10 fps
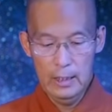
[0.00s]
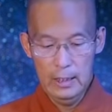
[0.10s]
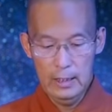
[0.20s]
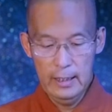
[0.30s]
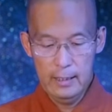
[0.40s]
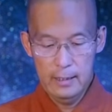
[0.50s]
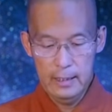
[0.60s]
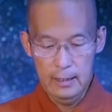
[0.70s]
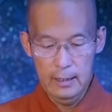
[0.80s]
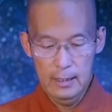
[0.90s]
一定要
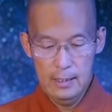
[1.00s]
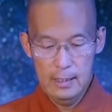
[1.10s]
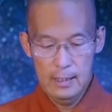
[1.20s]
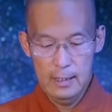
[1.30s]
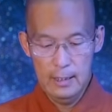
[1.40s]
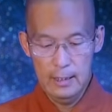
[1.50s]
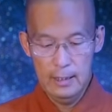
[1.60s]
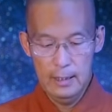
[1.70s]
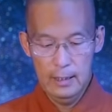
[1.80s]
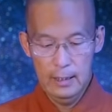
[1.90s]
警惕自己的
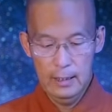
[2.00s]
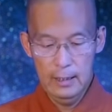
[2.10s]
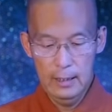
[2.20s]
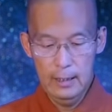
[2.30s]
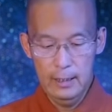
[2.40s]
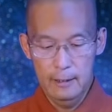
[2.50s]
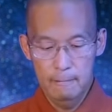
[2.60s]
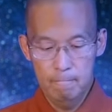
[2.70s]
异业。